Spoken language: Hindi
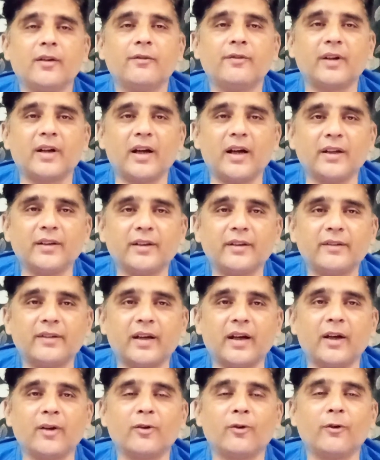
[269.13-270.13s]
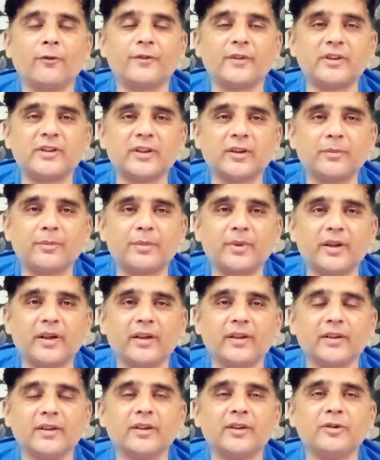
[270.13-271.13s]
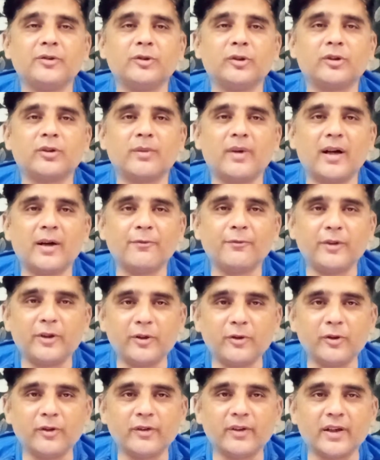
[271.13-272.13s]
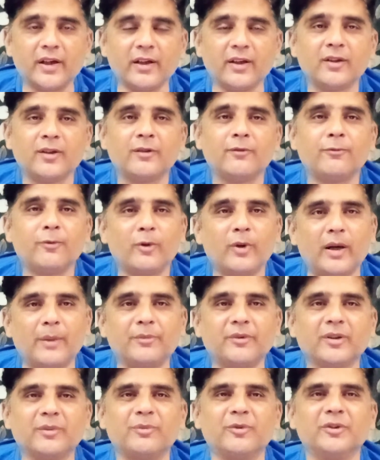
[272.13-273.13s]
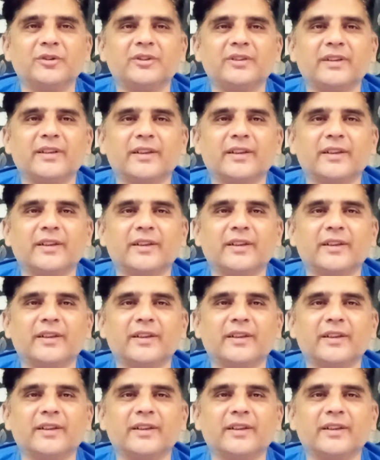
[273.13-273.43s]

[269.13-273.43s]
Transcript: फरहान निसार ऑफिशियल पर जो तमाम वीडियोज़ आएँ वो आप तक पहुँचती